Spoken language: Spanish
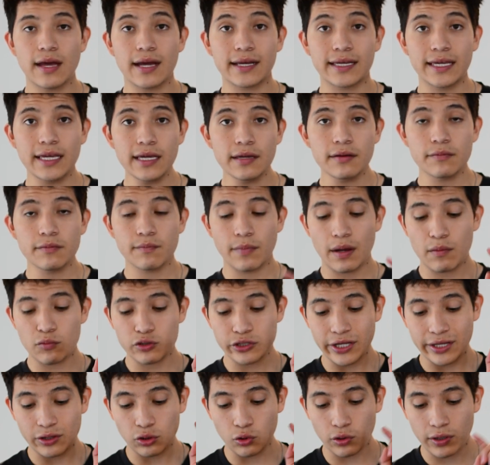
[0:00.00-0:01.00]
Aquí
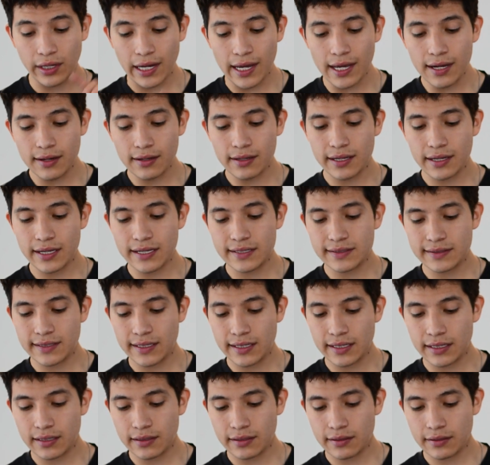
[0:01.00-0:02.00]
vamos a tocar
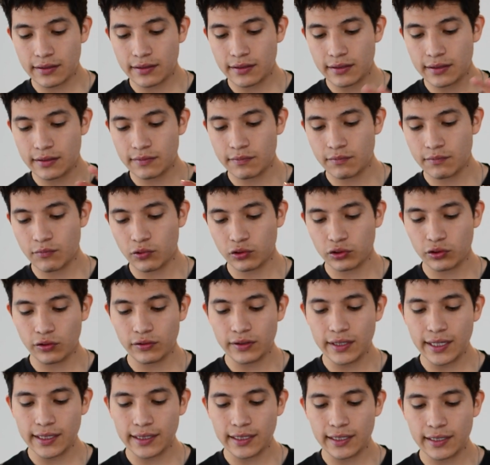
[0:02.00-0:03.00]
este
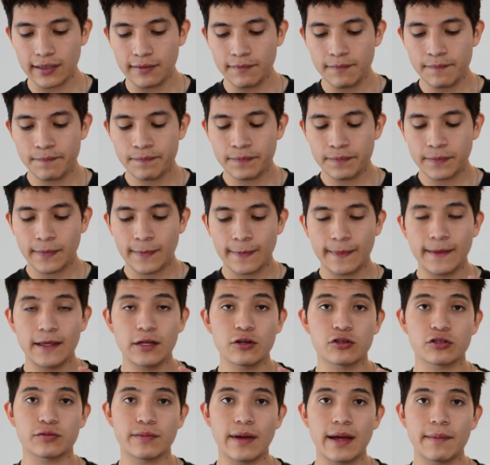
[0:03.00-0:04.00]
botón de aquí
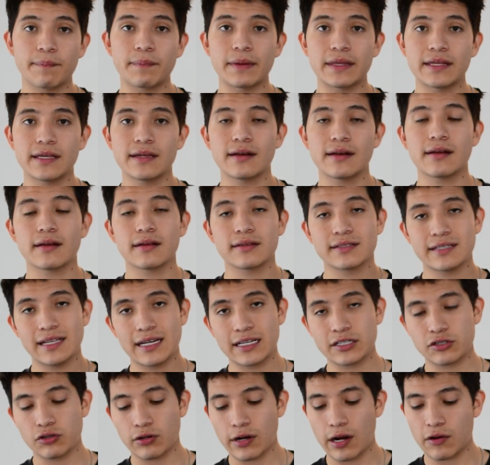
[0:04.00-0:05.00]
y nos va a pedir
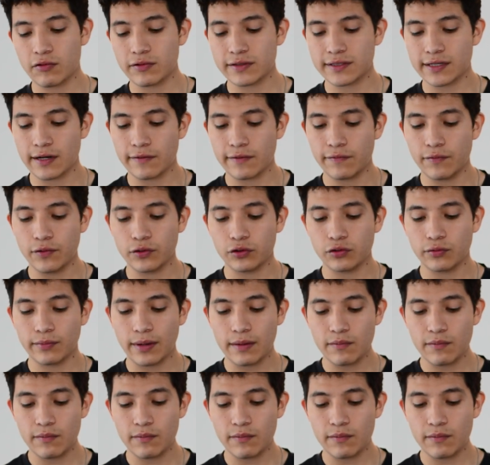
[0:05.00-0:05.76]
seleccionar nuestra foto.